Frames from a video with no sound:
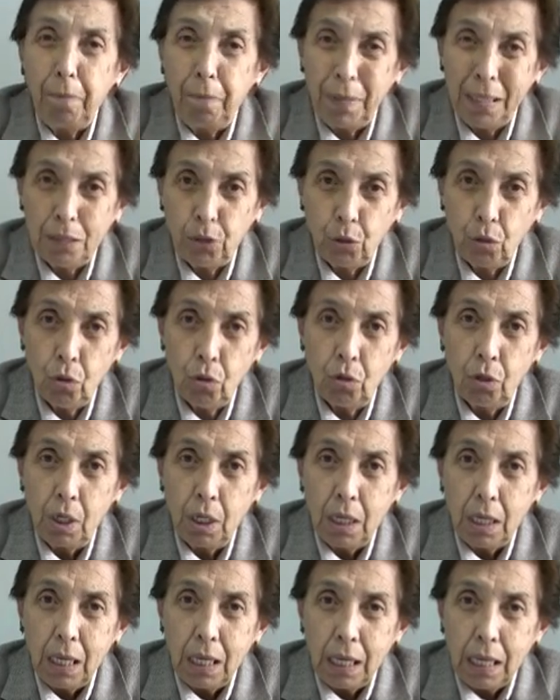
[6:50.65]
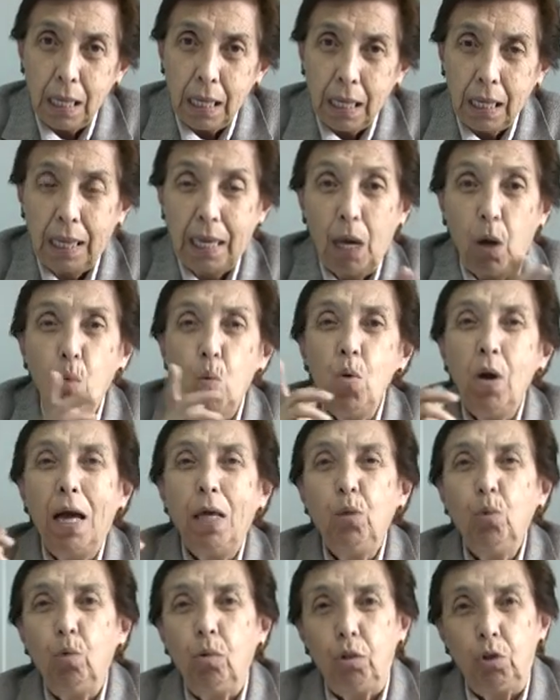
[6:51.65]
peso que un
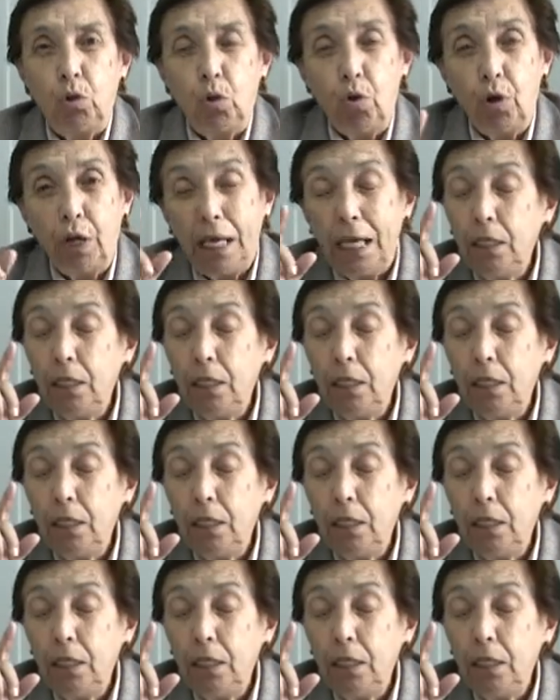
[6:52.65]
adulto.